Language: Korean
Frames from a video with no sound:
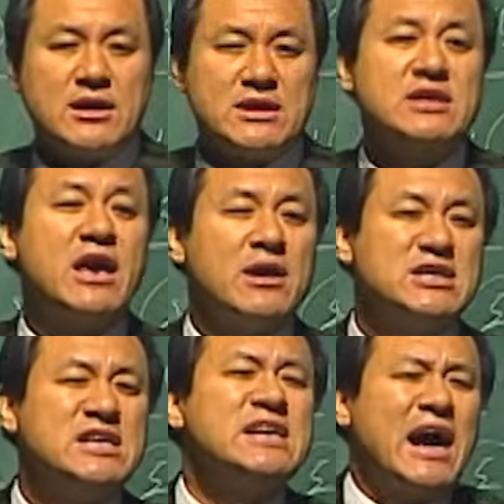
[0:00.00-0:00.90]
이게
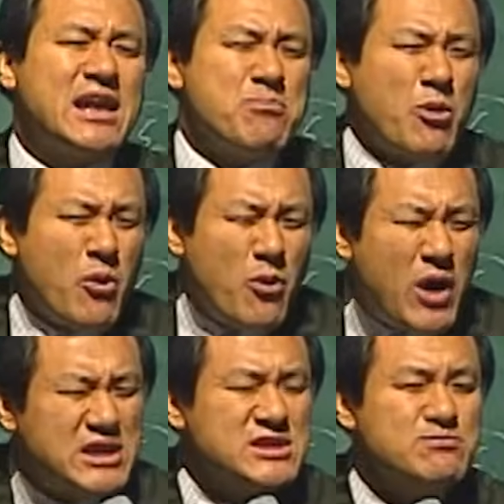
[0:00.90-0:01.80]
인간의
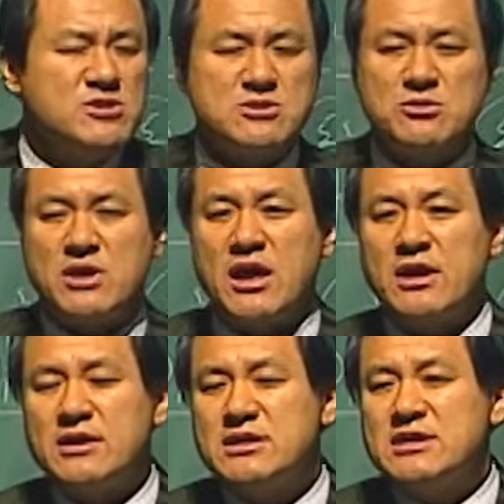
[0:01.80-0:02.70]
묘한 심리 속에
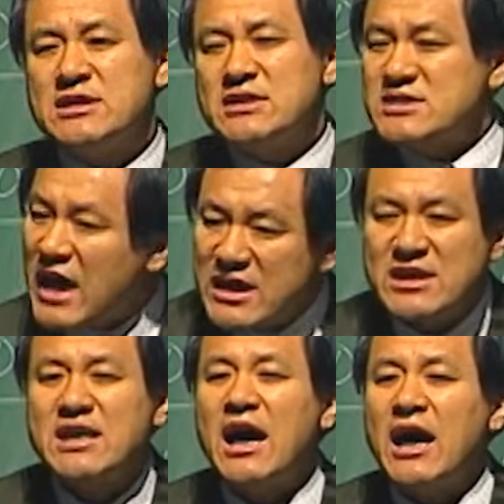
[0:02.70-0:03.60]

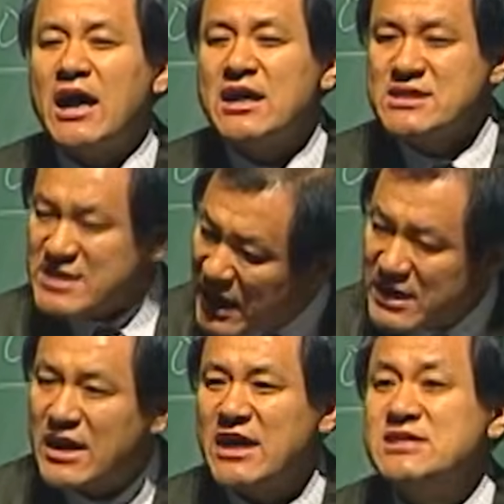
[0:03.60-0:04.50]
자기가
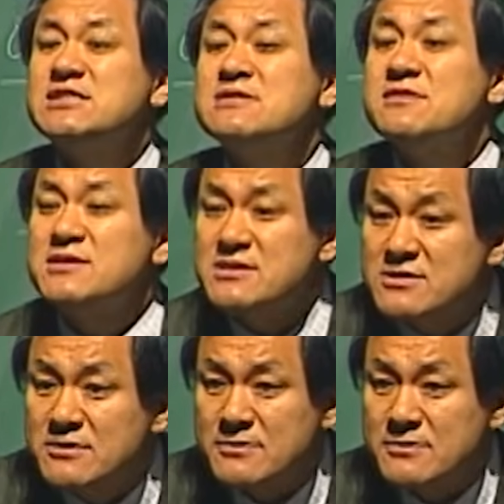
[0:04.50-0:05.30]
자기가 싫은 거 있죠.